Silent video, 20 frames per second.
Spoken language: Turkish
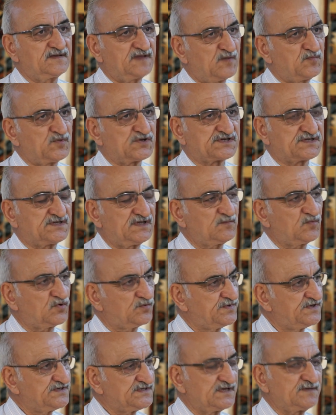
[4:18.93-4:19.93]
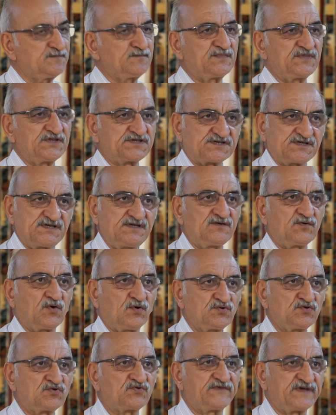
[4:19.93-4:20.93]
demişti. Bu bizim için
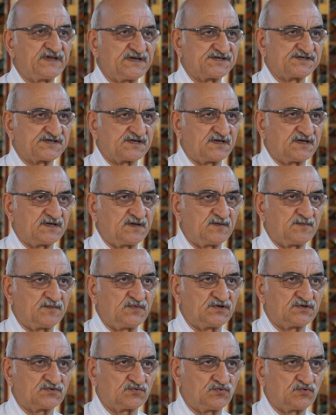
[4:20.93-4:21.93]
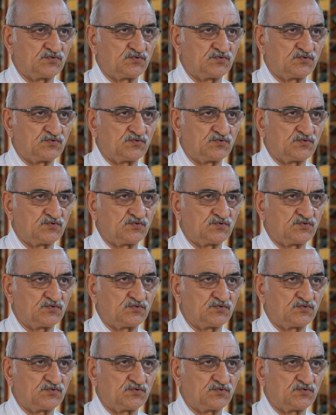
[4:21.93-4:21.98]
onur verici bir